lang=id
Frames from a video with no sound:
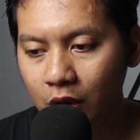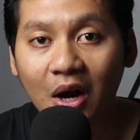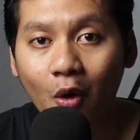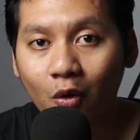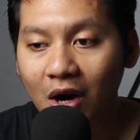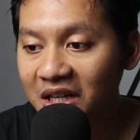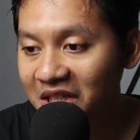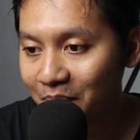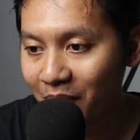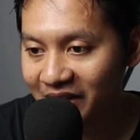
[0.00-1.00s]
Dan orang di
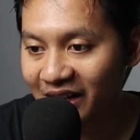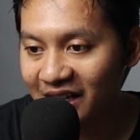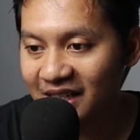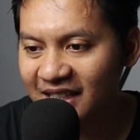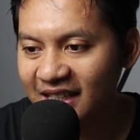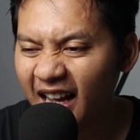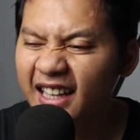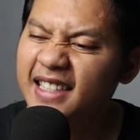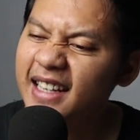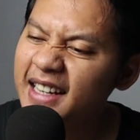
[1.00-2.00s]
depannya ini,
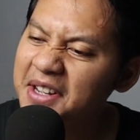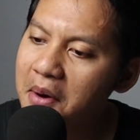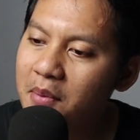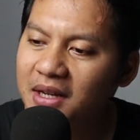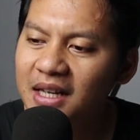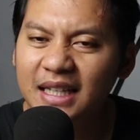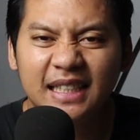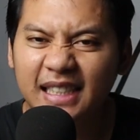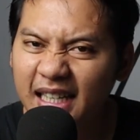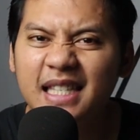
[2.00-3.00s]
anjir ini gambarnya
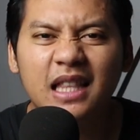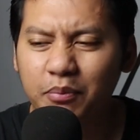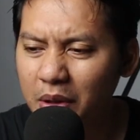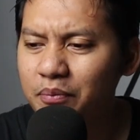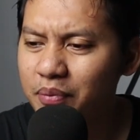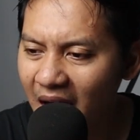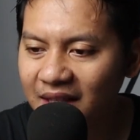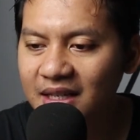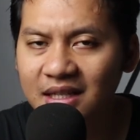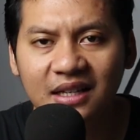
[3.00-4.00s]
disturbing
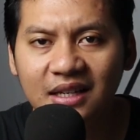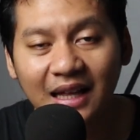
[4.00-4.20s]
banget asli.